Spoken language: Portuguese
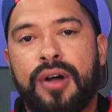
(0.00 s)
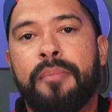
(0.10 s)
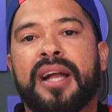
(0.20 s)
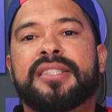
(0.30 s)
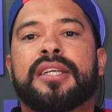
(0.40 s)
Vão
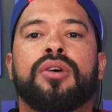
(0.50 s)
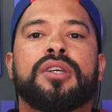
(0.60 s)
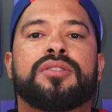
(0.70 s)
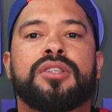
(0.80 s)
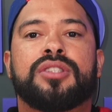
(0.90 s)
aparecer
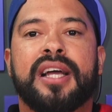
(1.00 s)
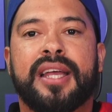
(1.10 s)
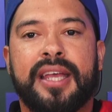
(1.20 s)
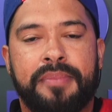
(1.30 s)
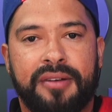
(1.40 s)
dois vídeos
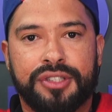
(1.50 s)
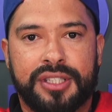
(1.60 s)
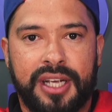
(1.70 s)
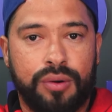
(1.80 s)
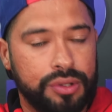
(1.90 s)
aqui para
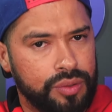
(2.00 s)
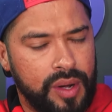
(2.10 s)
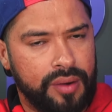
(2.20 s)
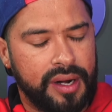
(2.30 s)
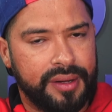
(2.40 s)
você
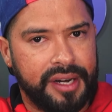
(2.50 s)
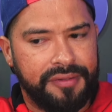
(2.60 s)
continuar no canal André